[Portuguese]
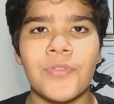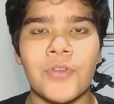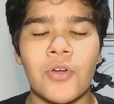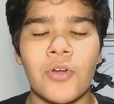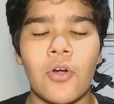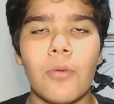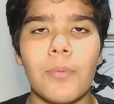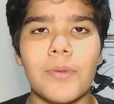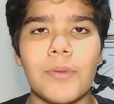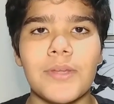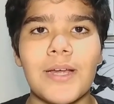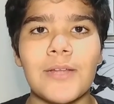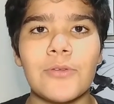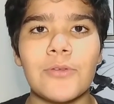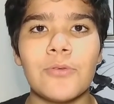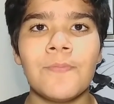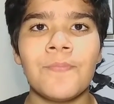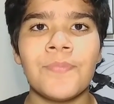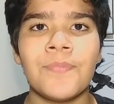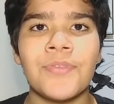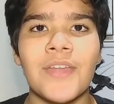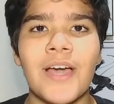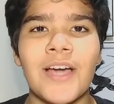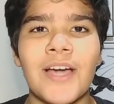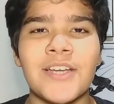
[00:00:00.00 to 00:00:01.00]
Combinado?
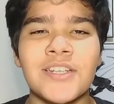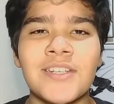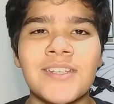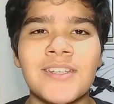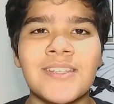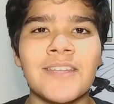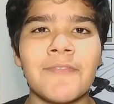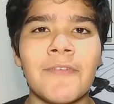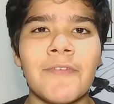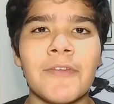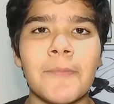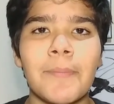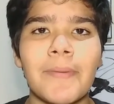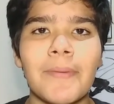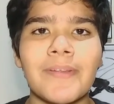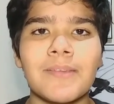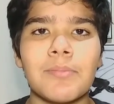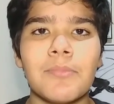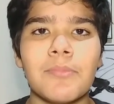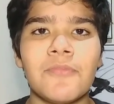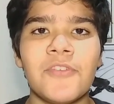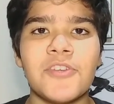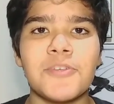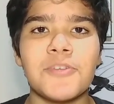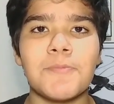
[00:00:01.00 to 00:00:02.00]
A gente se vê no
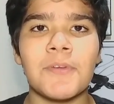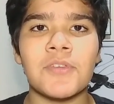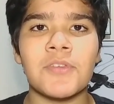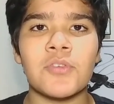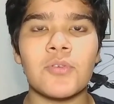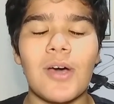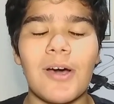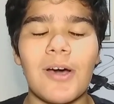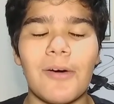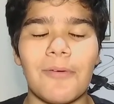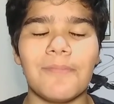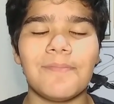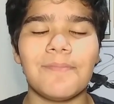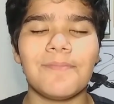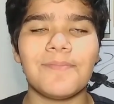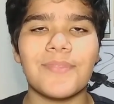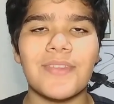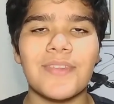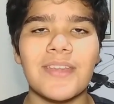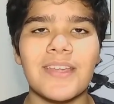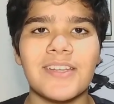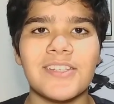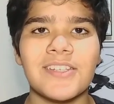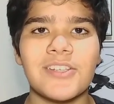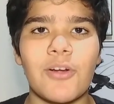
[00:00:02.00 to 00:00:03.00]
próximo vídeo, pessoal.
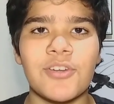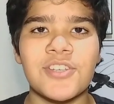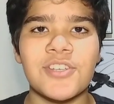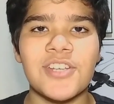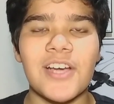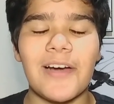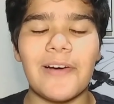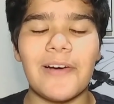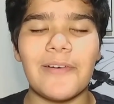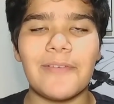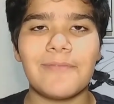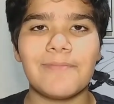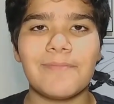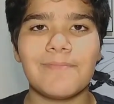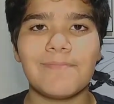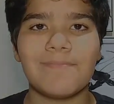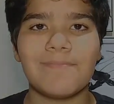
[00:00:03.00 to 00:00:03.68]
Tchau, tchau.